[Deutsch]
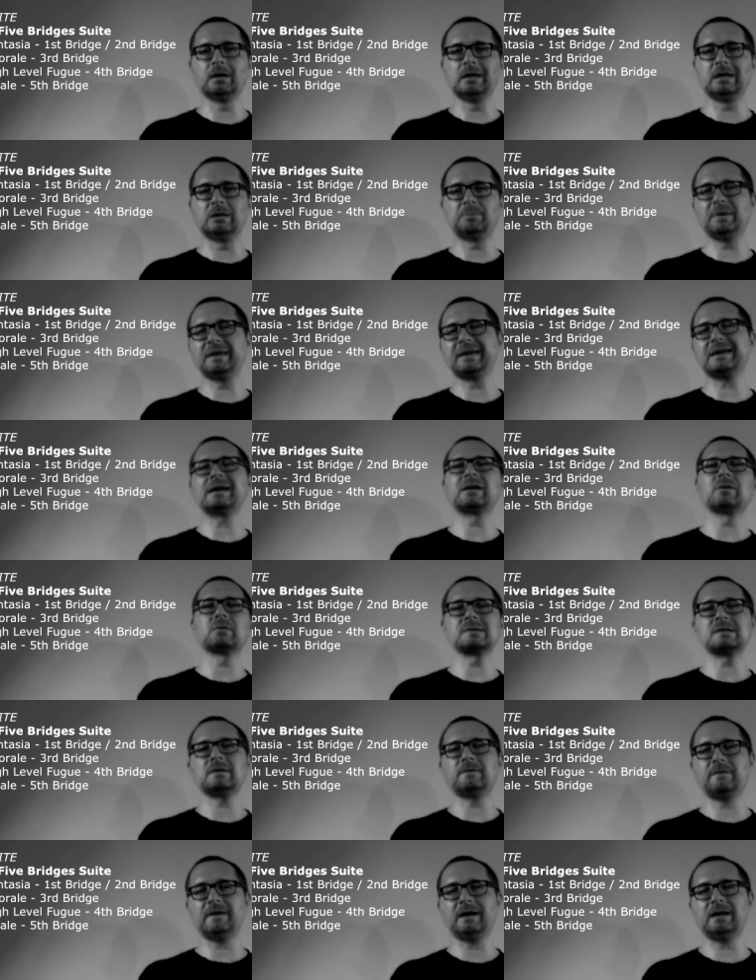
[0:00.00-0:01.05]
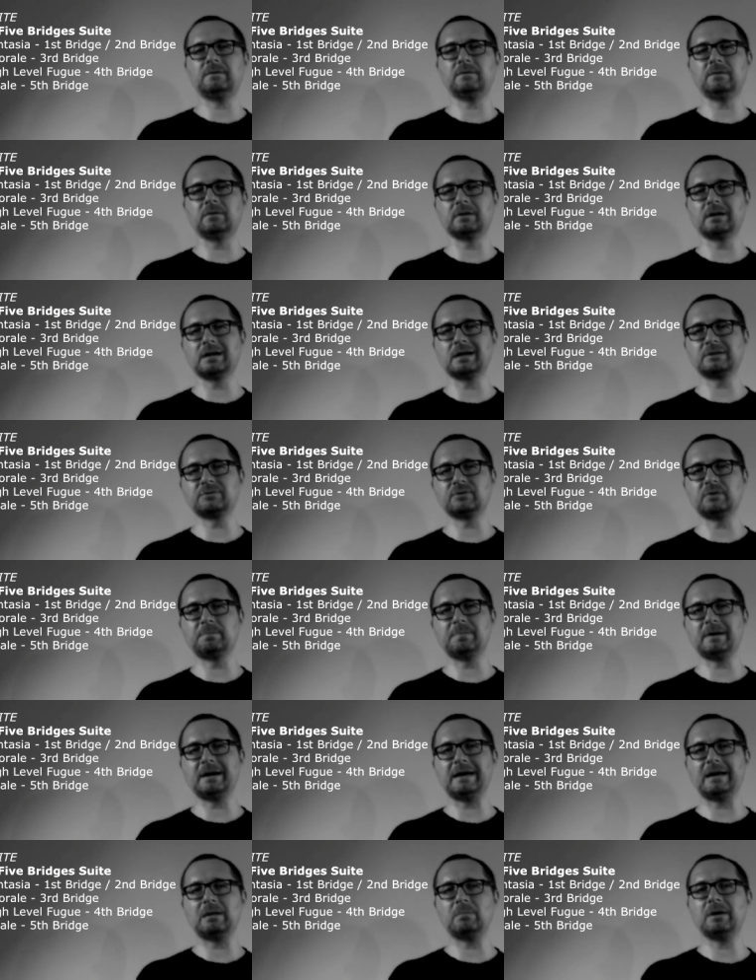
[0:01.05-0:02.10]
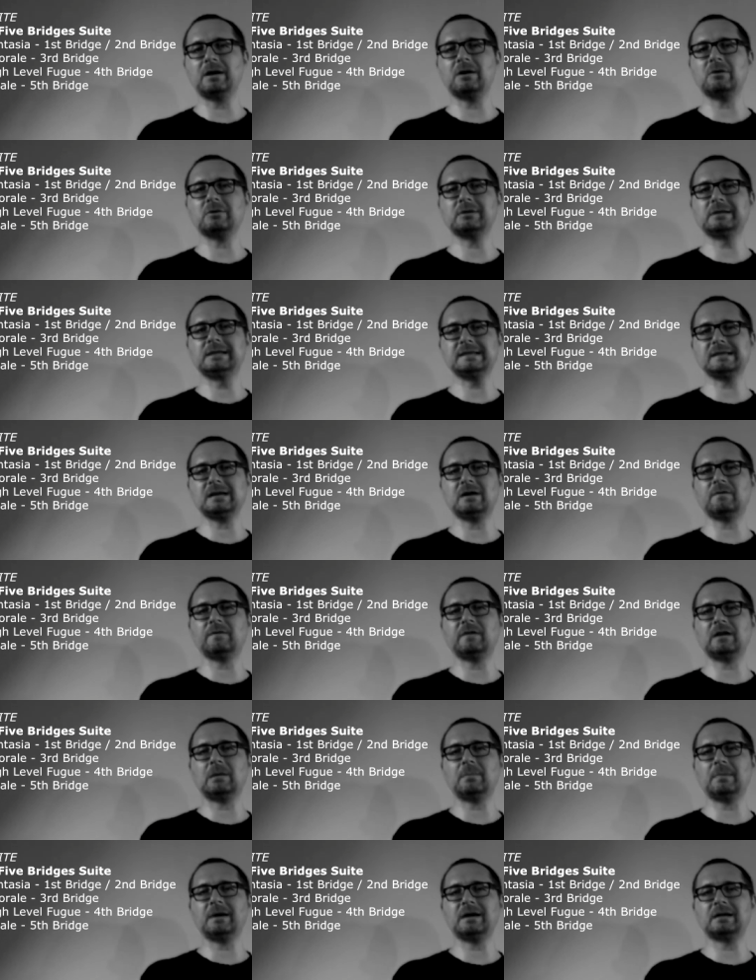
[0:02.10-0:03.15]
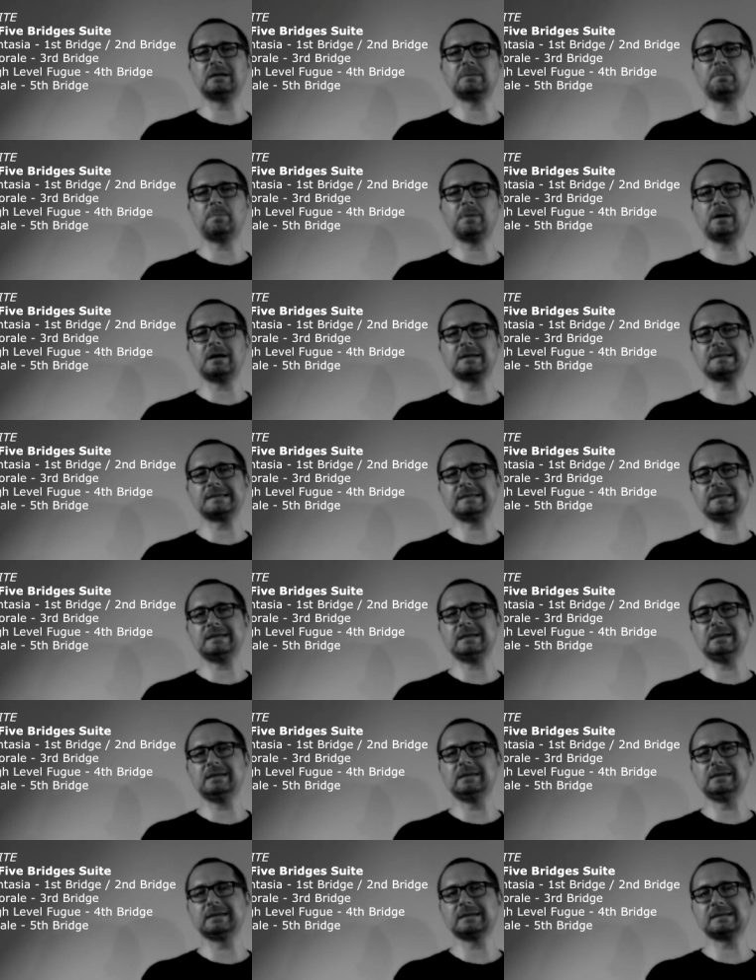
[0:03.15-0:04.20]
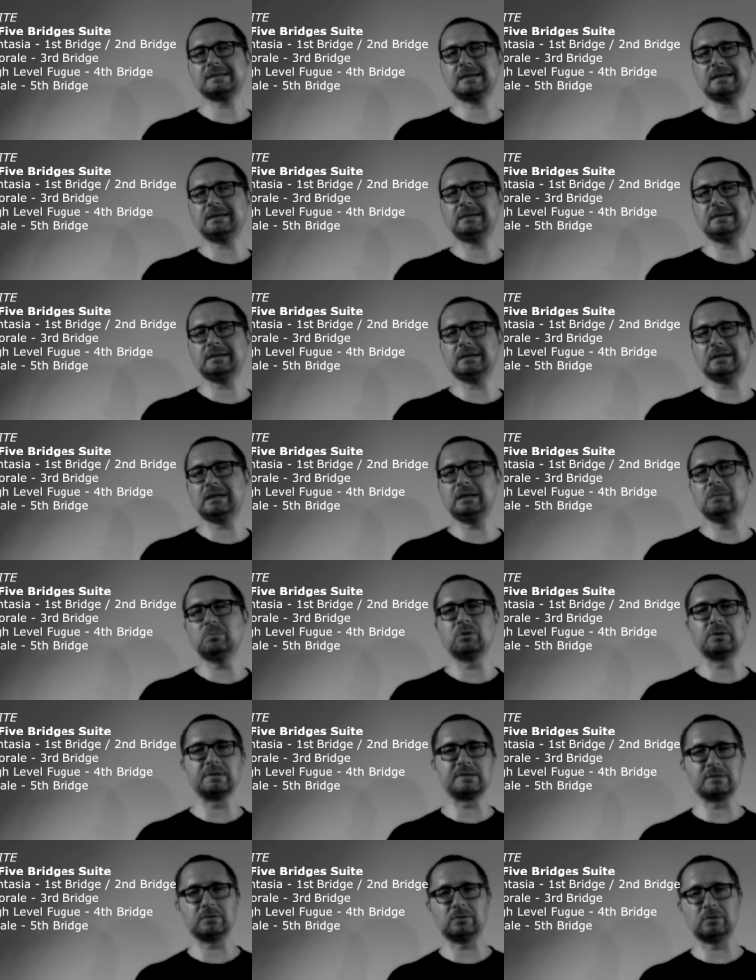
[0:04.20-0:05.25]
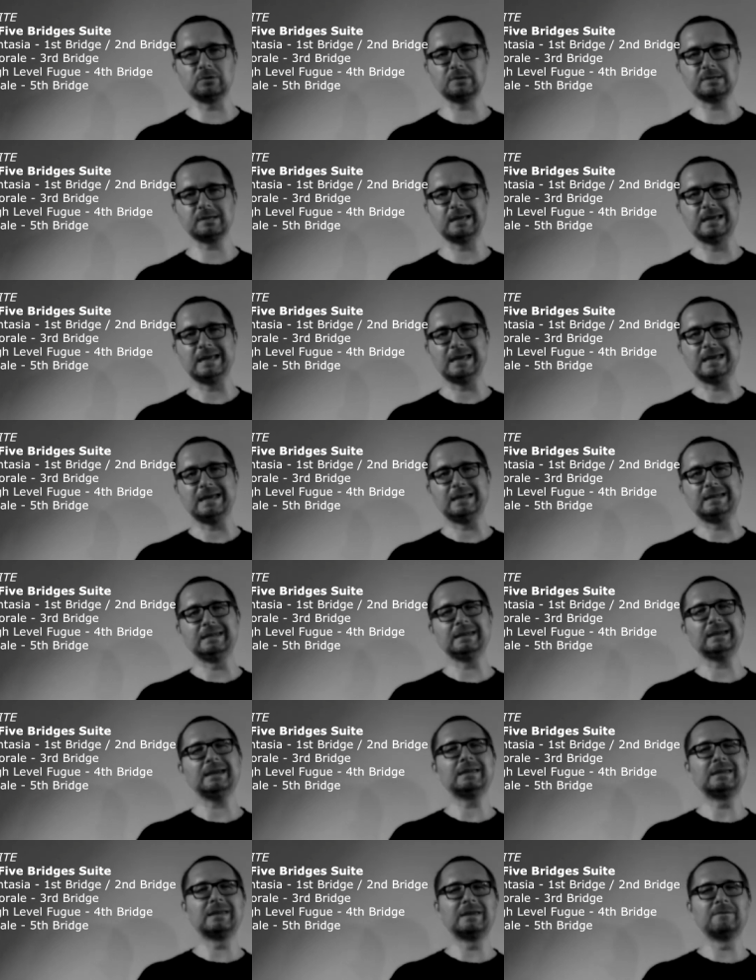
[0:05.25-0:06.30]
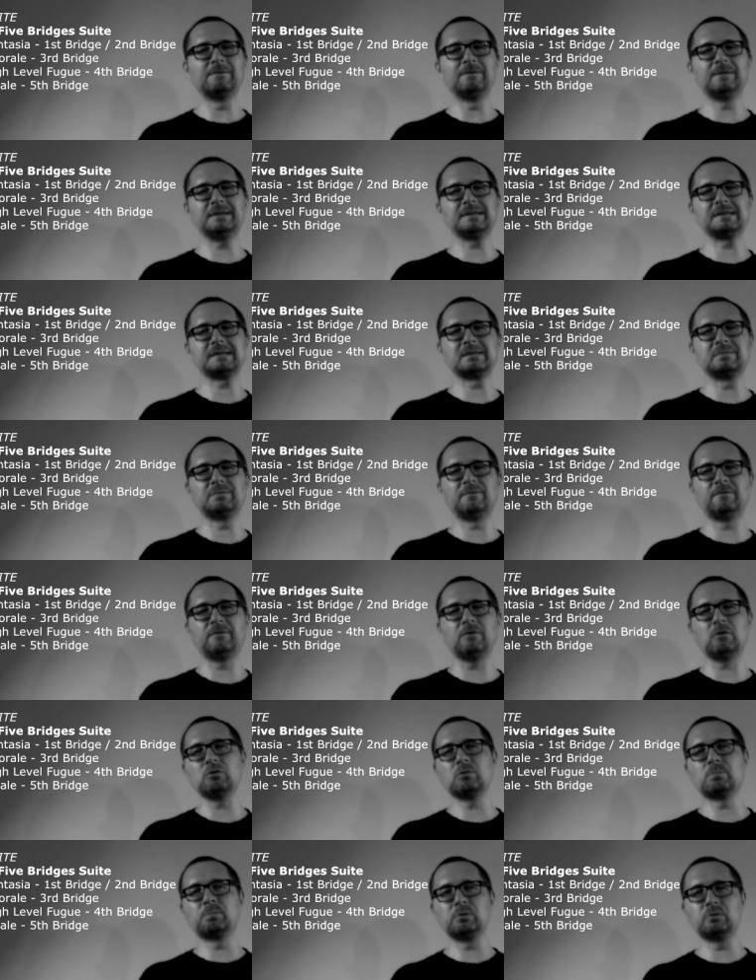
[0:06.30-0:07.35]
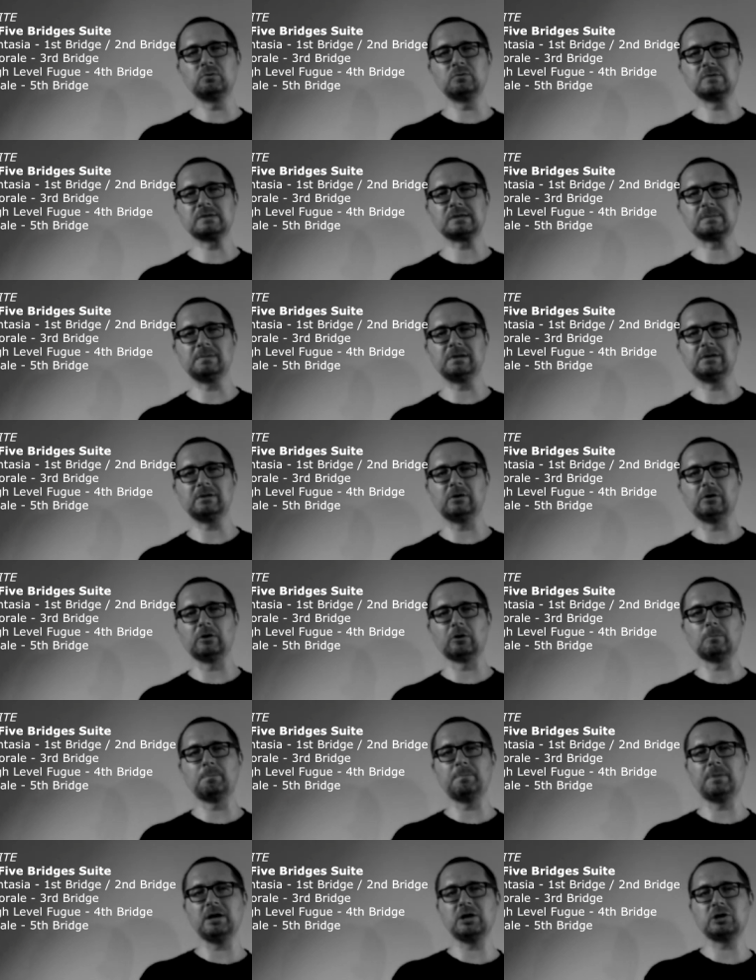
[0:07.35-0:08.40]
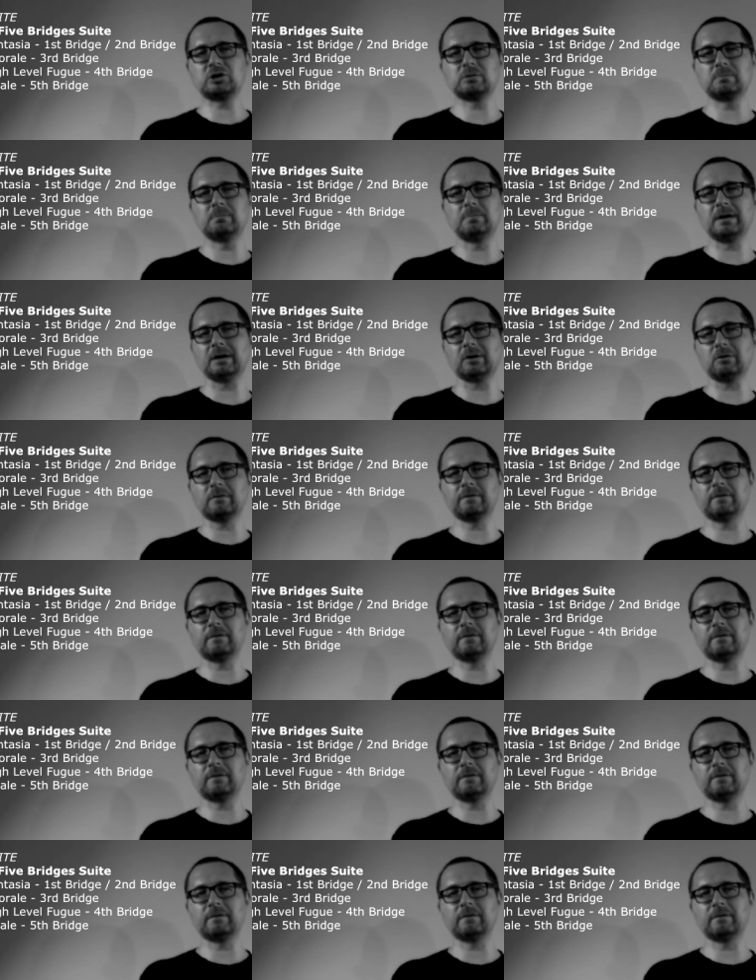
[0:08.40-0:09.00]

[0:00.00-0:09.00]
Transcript: Ich bin kein großer Fan von Country Pie, aber auch diese Aufnahme hat ein paar sehr interessante Keyboard-Solos, die recht gewitzt Folk Blues mit europäischem Barock